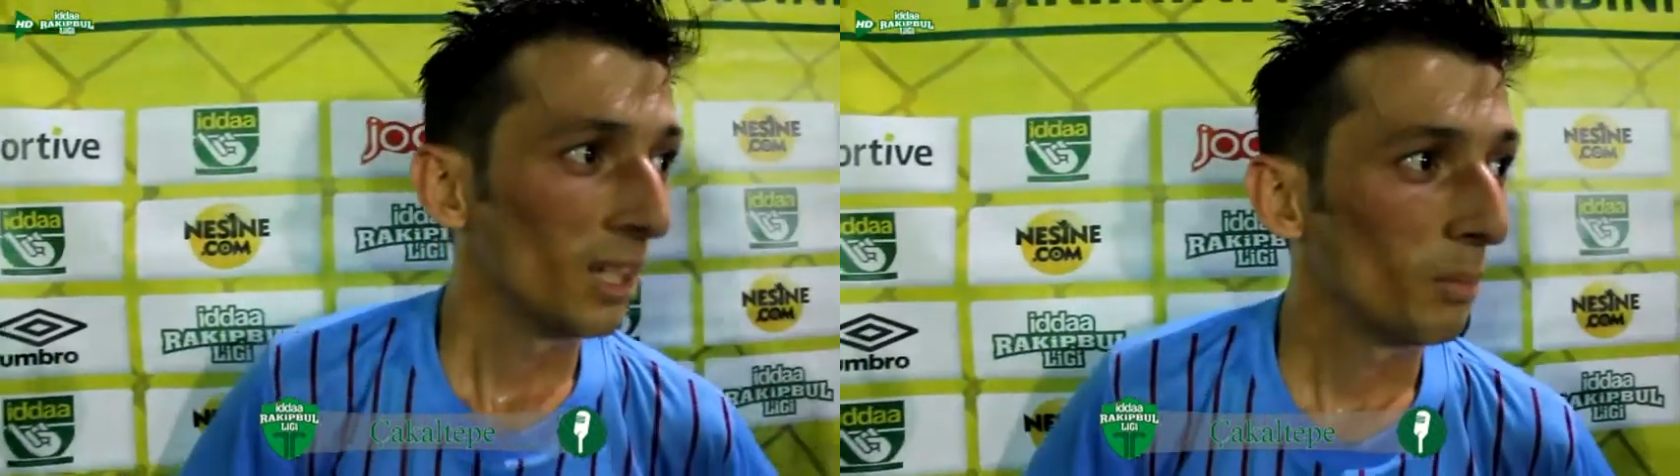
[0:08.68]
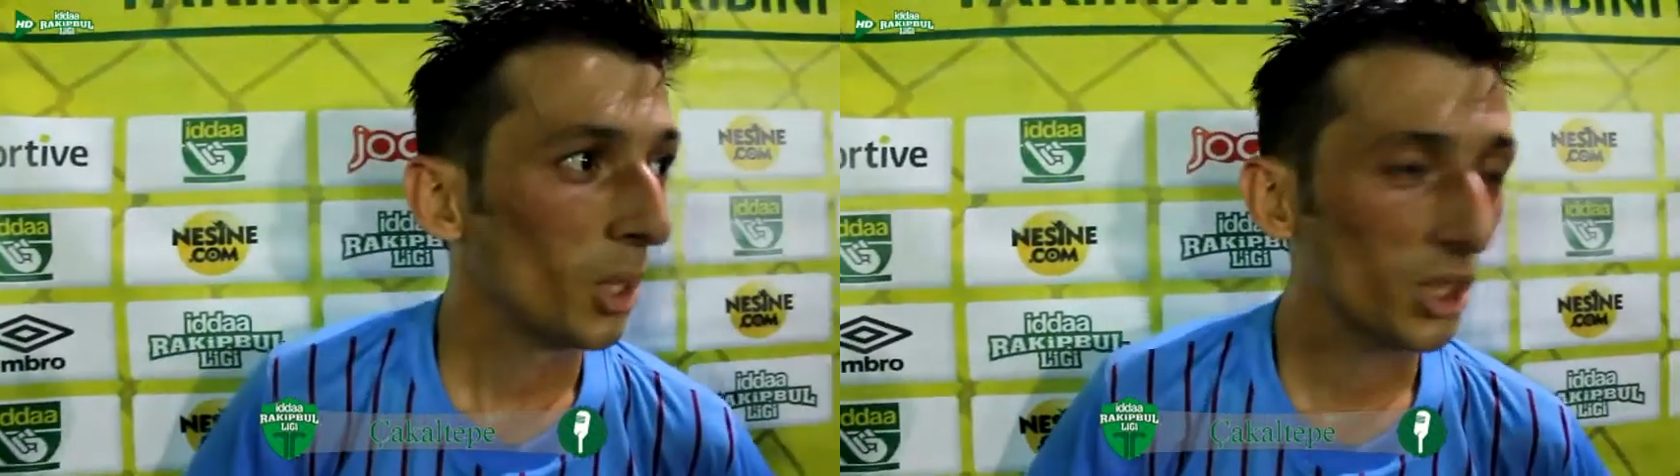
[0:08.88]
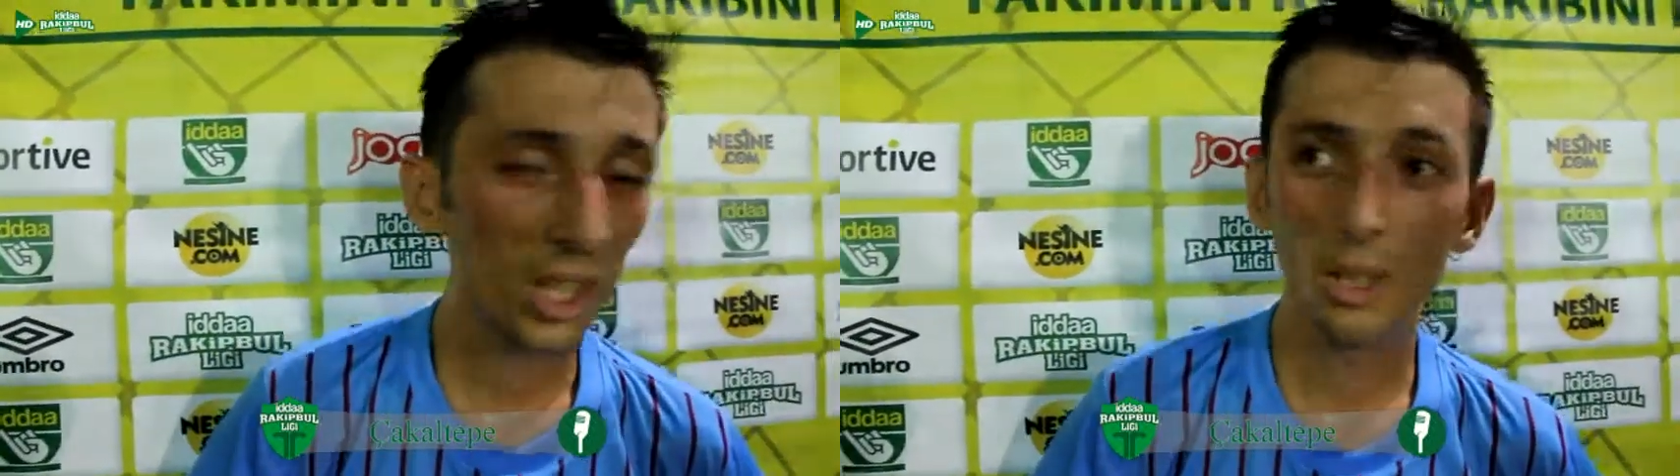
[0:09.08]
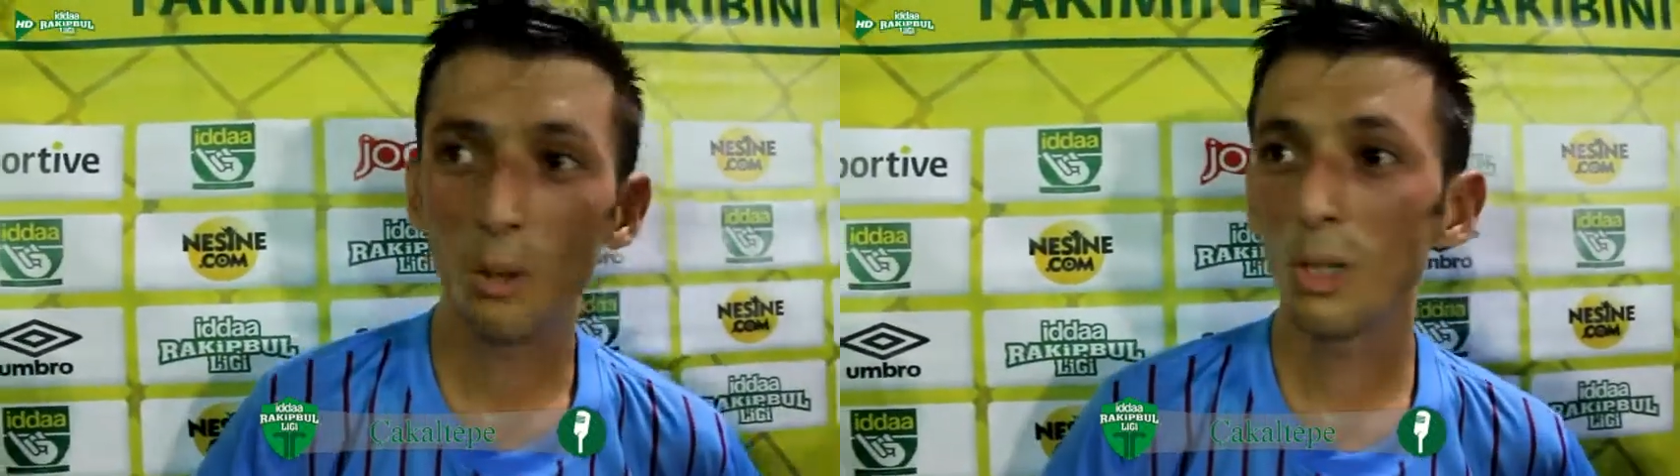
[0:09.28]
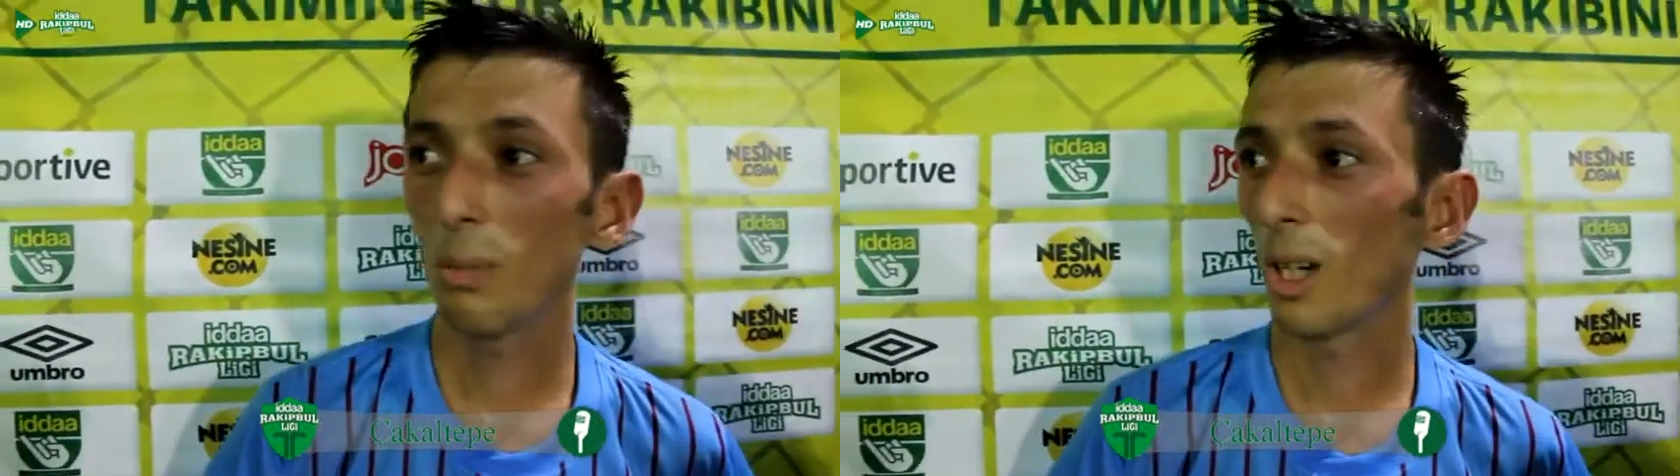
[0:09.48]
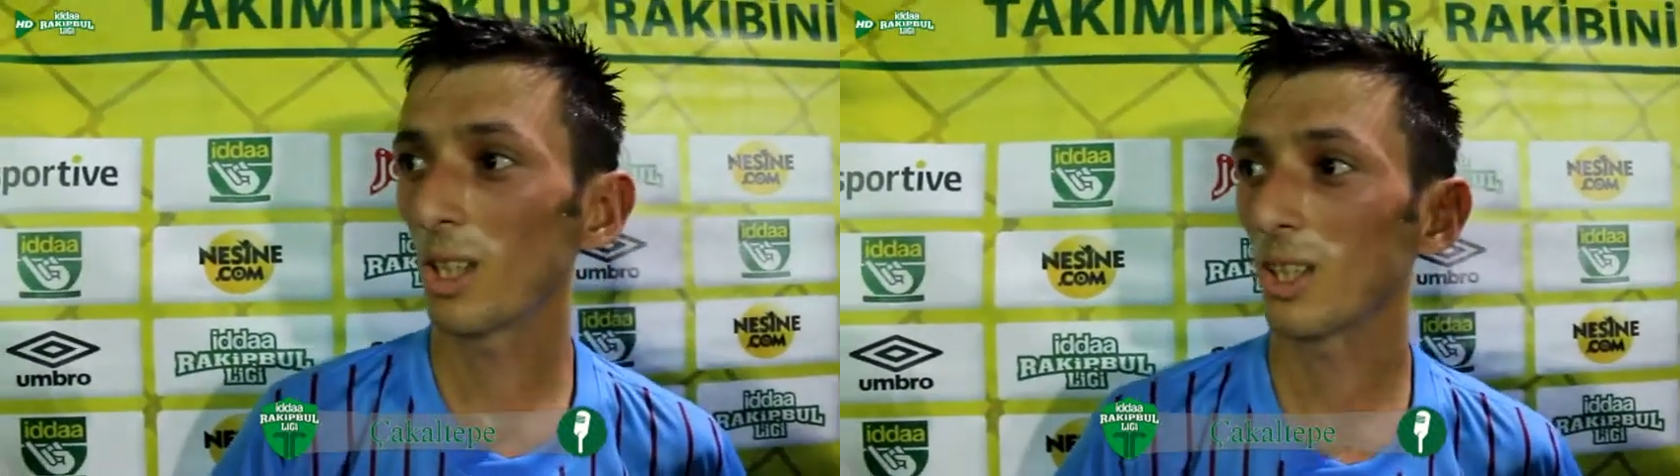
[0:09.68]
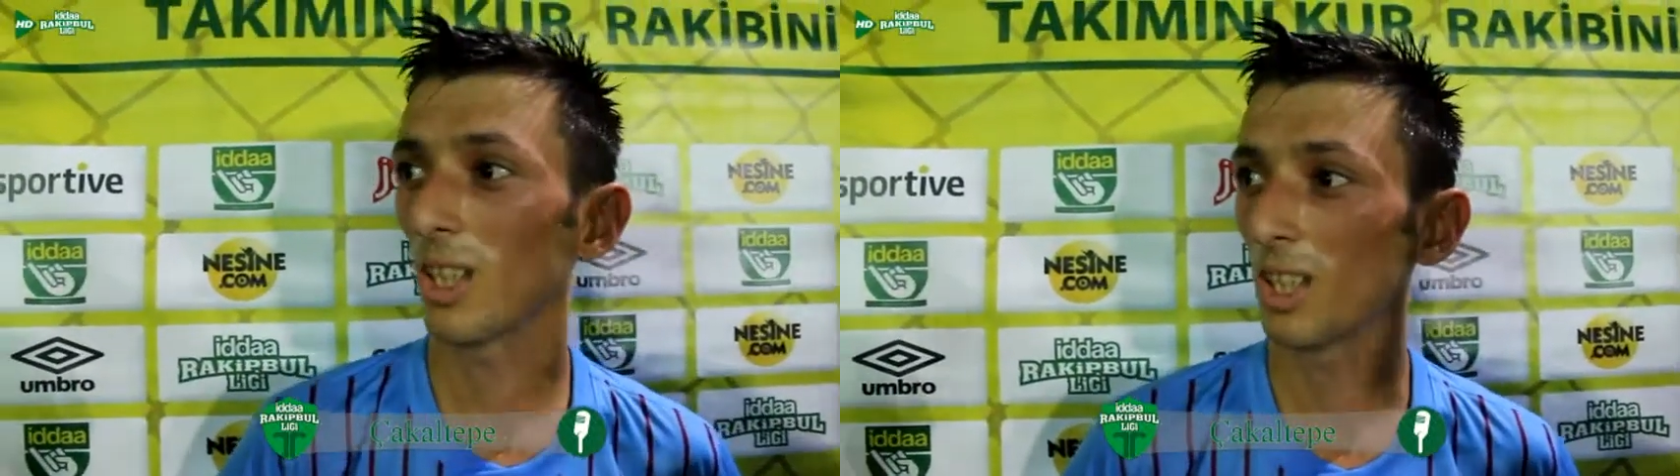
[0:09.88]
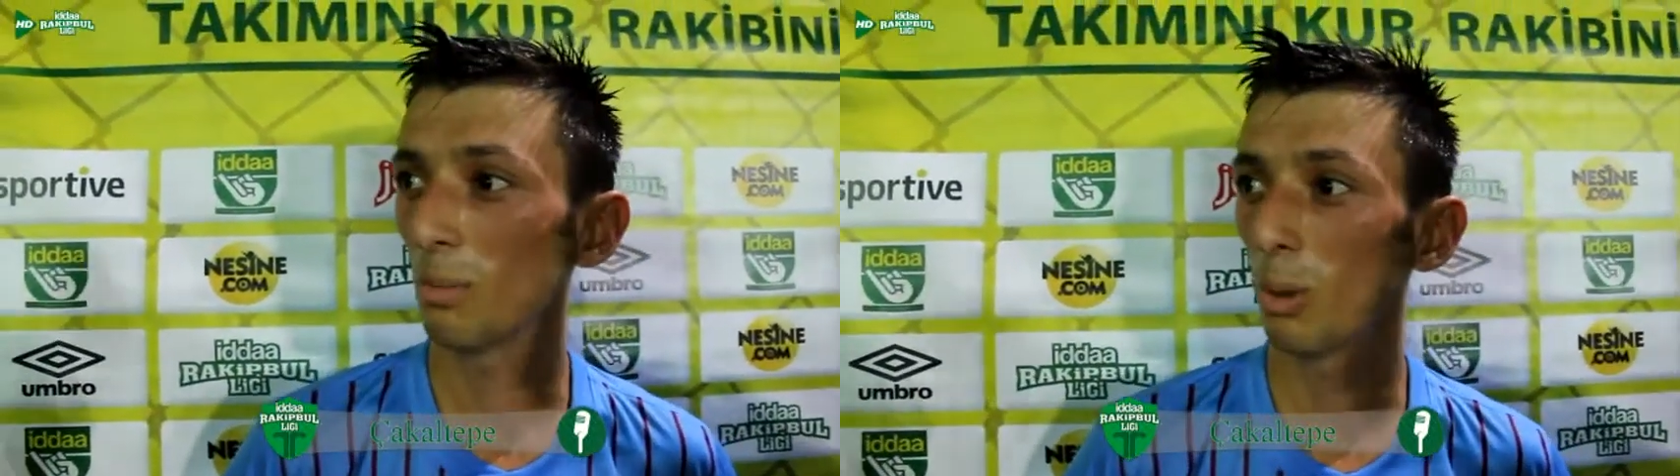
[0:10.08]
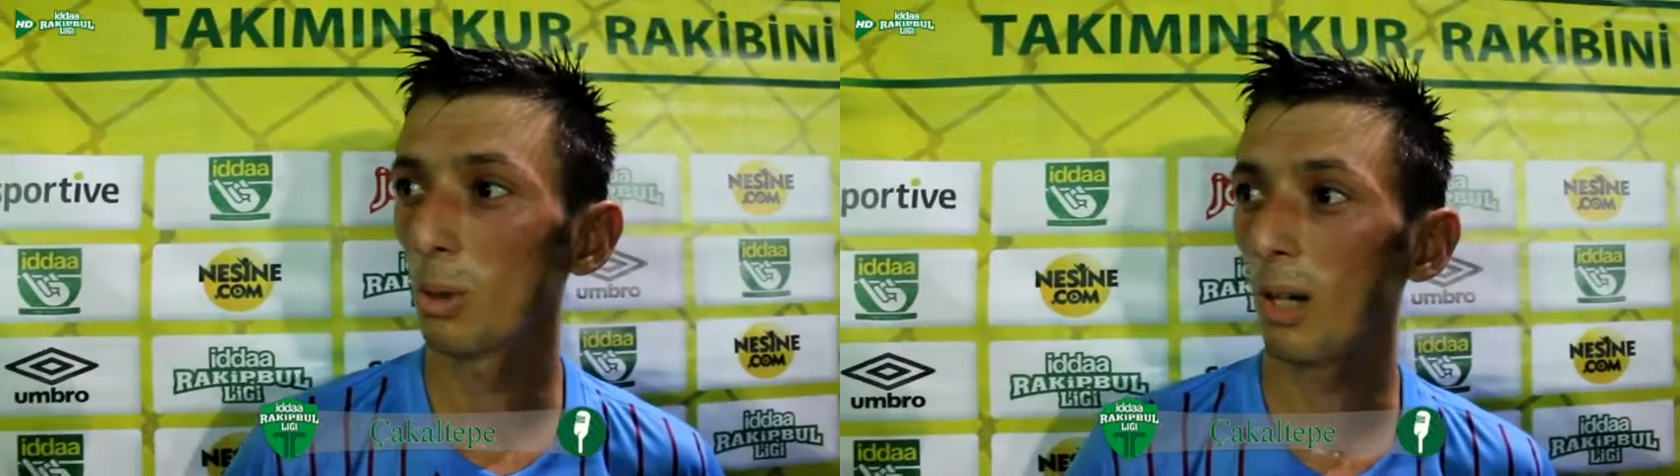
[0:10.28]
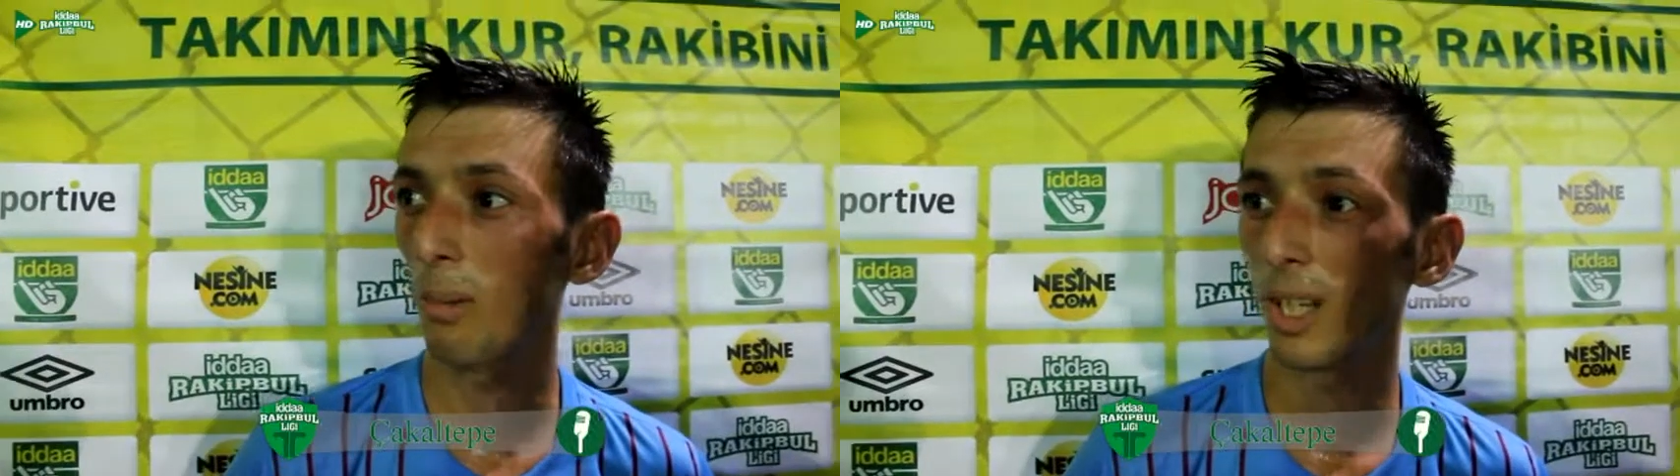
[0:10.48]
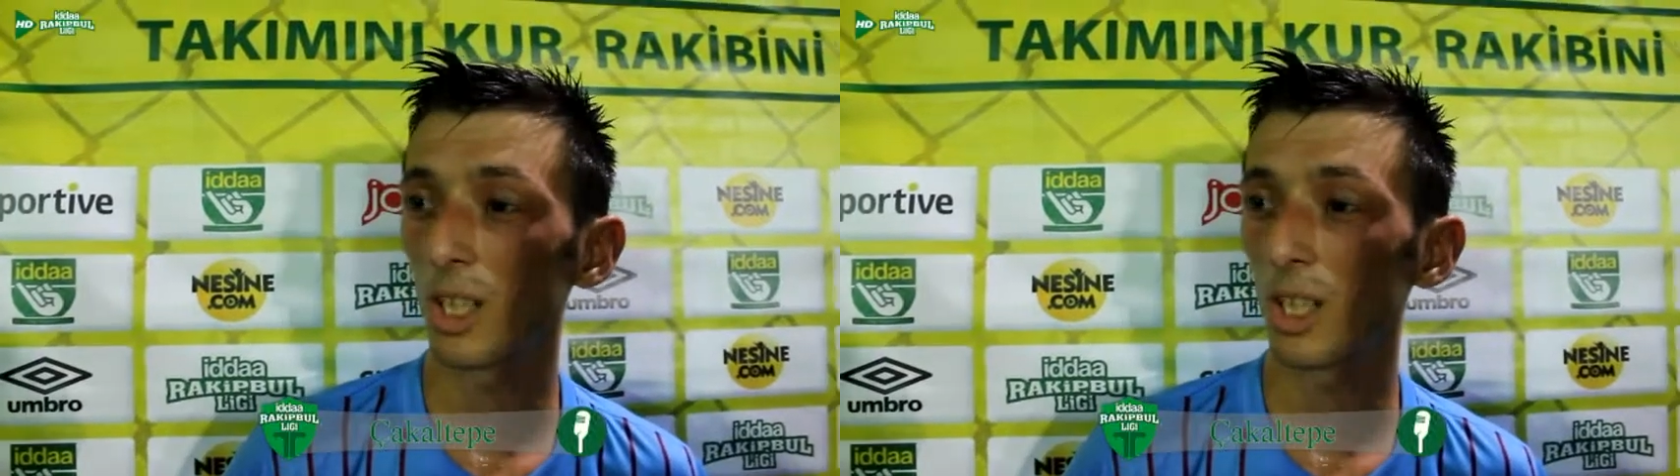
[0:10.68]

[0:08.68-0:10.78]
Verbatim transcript: Maça önde başlayacak gibi olduk ama